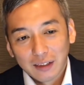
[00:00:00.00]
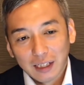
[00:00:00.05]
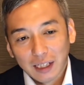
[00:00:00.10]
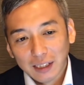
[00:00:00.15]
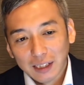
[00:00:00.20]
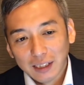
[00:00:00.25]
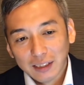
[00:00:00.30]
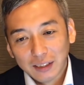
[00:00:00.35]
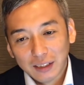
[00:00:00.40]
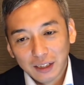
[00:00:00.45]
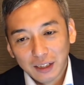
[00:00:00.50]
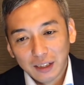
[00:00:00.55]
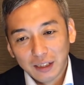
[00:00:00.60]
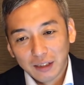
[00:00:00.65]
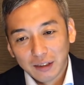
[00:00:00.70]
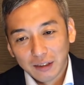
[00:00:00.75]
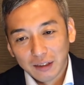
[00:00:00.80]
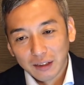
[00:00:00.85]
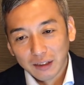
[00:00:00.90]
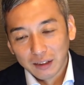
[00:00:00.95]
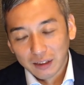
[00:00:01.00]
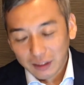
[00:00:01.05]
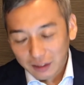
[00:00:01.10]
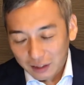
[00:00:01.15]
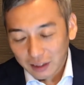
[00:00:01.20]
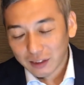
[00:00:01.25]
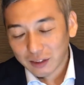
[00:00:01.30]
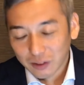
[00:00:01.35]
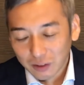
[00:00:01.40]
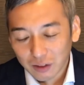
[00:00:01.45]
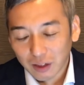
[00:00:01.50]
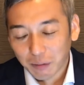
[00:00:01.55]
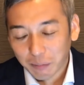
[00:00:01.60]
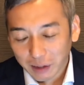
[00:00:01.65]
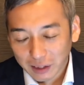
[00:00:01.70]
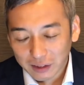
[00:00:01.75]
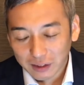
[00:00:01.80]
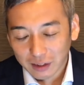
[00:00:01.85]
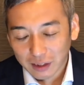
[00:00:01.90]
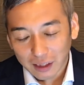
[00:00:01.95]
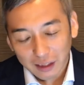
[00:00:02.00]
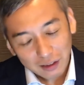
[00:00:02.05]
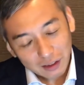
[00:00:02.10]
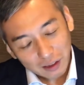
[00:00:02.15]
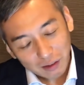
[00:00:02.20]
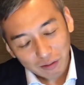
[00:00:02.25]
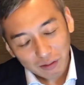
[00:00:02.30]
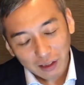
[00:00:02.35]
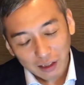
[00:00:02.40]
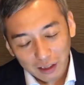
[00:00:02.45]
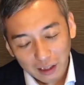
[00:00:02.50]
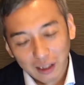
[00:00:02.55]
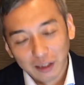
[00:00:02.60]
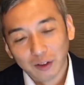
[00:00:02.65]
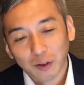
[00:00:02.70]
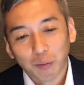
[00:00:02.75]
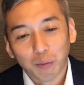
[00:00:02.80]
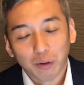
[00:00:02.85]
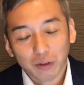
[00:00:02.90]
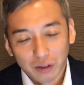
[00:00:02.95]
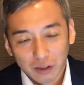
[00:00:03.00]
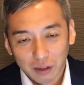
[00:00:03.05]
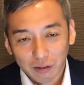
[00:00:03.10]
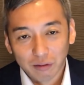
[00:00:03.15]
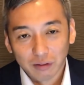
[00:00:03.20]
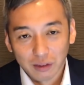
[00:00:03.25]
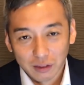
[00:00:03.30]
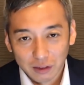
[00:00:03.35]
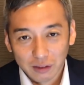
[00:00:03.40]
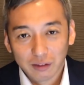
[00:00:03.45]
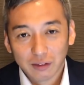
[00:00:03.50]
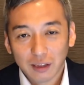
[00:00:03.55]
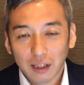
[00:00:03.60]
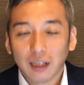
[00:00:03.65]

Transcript: 正しい否定するのは間違ってるかなと思ってるんです。